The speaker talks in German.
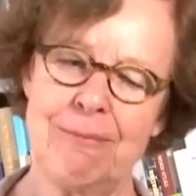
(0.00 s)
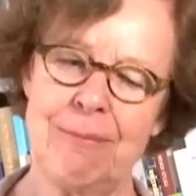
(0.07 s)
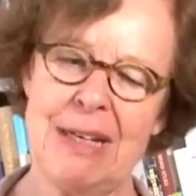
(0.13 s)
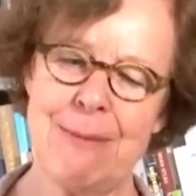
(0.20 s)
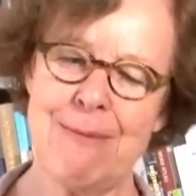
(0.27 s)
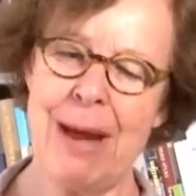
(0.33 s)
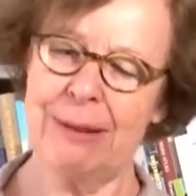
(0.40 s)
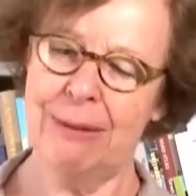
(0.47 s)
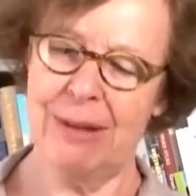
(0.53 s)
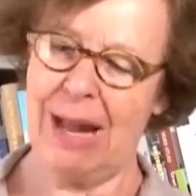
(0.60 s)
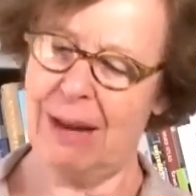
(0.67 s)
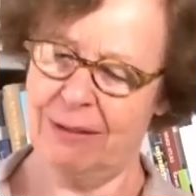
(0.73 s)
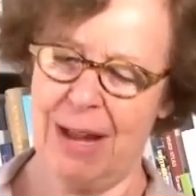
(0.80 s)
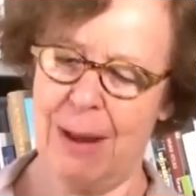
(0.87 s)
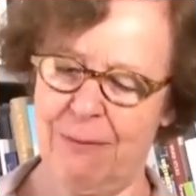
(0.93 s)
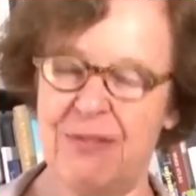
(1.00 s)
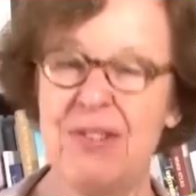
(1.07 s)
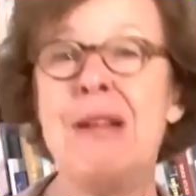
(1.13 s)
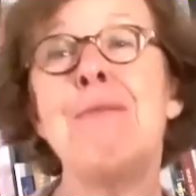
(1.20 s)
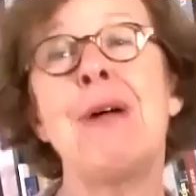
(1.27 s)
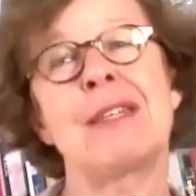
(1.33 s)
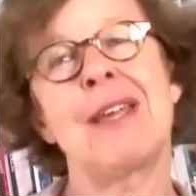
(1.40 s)
mit dem also habe
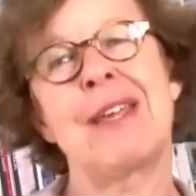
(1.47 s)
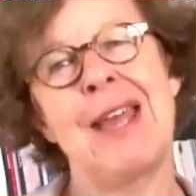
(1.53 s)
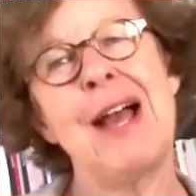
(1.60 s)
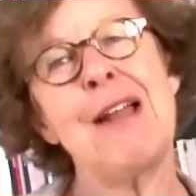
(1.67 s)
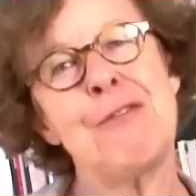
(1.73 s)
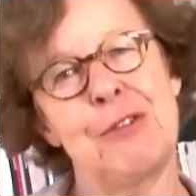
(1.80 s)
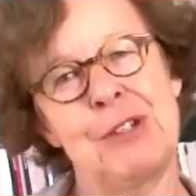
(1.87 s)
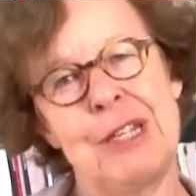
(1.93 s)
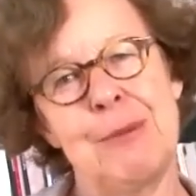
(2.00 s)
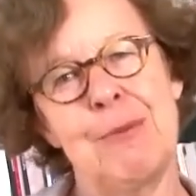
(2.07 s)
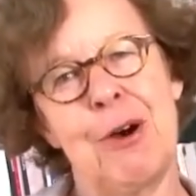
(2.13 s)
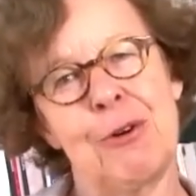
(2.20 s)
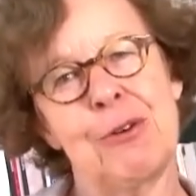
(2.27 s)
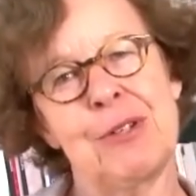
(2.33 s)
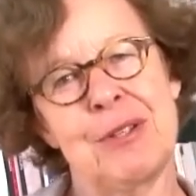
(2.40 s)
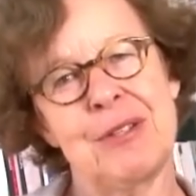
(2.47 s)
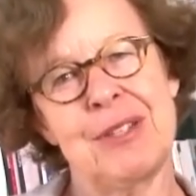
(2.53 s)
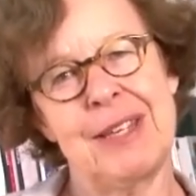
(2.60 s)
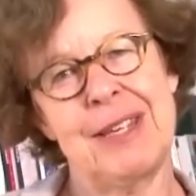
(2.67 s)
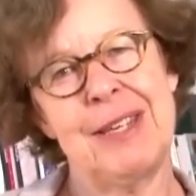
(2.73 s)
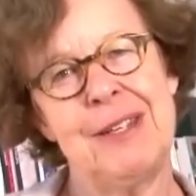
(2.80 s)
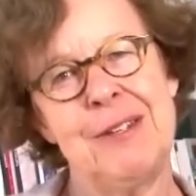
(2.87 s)
viel Material von ihm auch
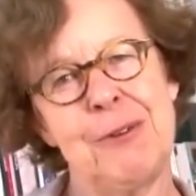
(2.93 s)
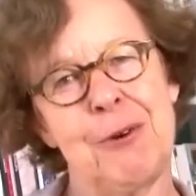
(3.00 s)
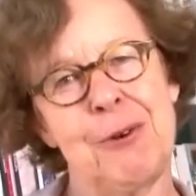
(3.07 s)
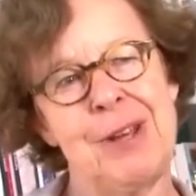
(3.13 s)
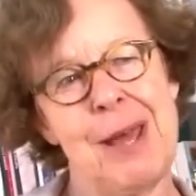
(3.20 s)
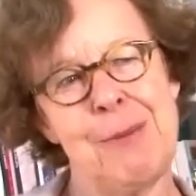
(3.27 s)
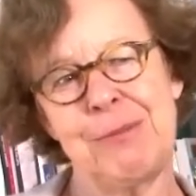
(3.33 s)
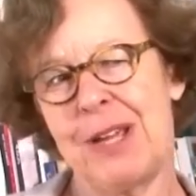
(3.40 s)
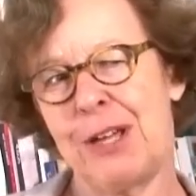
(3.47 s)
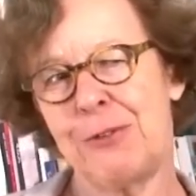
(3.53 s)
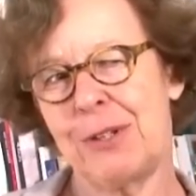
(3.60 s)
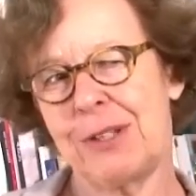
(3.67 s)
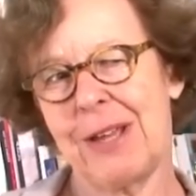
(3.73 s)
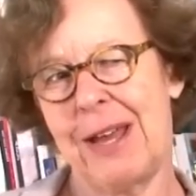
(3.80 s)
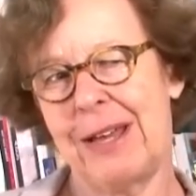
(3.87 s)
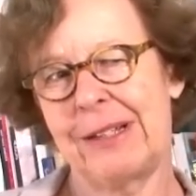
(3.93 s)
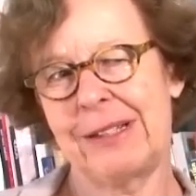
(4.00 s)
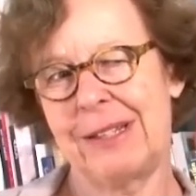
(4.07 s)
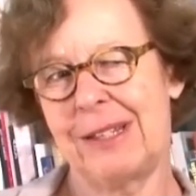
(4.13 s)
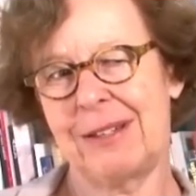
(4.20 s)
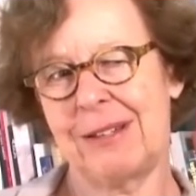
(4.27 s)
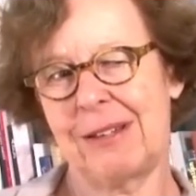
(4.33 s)
gesehen und habe dadurch
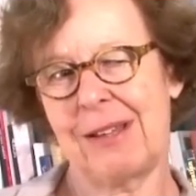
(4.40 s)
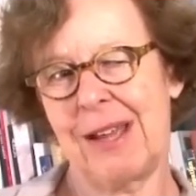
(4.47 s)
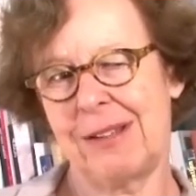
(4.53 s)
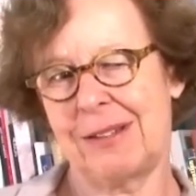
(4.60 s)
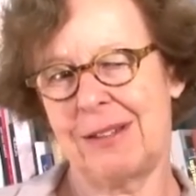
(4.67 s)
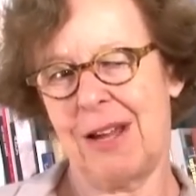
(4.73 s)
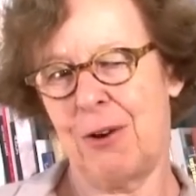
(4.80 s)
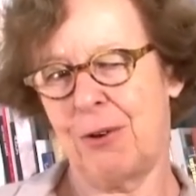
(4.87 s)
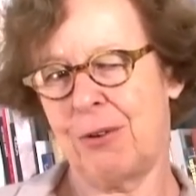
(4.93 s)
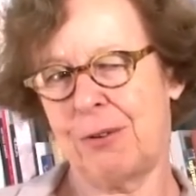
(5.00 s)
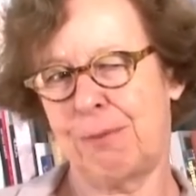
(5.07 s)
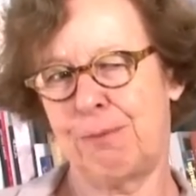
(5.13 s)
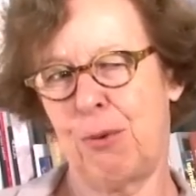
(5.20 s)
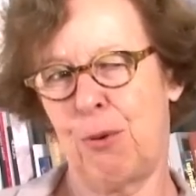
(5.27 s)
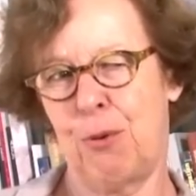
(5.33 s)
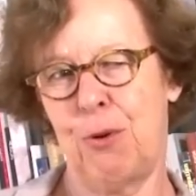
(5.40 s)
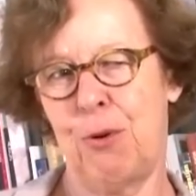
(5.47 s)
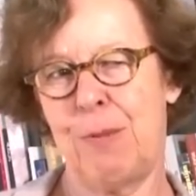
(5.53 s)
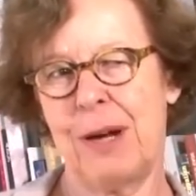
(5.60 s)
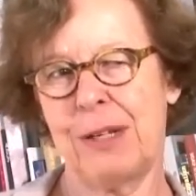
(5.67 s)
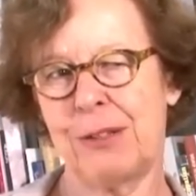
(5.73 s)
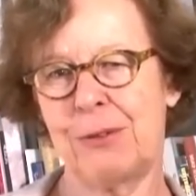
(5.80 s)
eigentlich auch
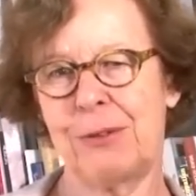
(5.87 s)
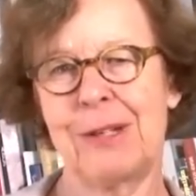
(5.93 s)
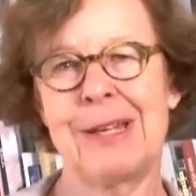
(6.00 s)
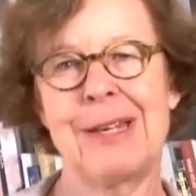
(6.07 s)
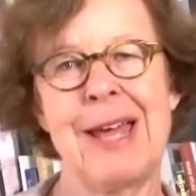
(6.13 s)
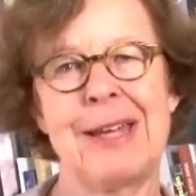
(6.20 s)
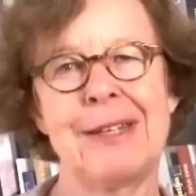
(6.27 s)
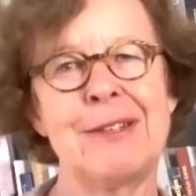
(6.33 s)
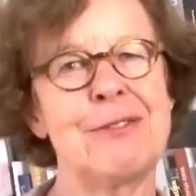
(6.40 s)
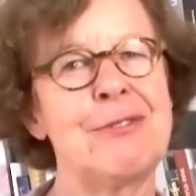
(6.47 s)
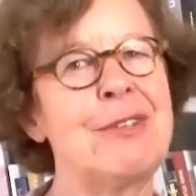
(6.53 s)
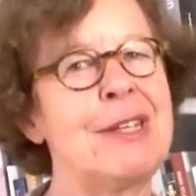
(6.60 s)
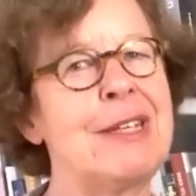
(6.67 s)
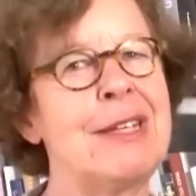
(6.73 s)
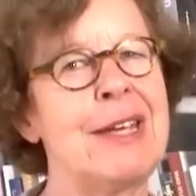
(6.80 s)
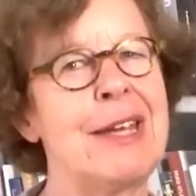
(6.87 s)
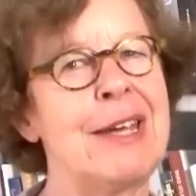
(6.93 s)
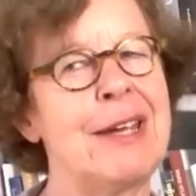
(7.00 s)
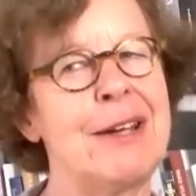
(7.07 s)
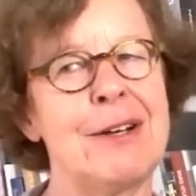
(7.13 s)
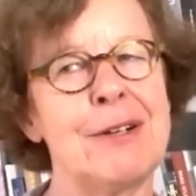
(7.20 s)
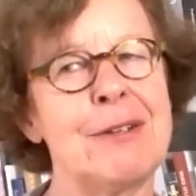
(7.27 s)
beobachtet und gelernt, wie
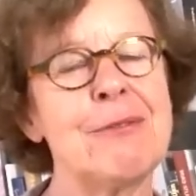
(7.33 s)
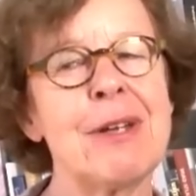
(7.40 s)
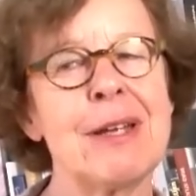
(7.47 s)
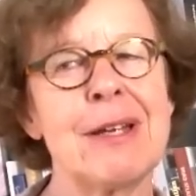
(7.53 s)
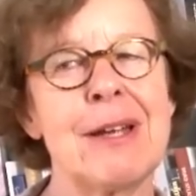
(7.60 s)
er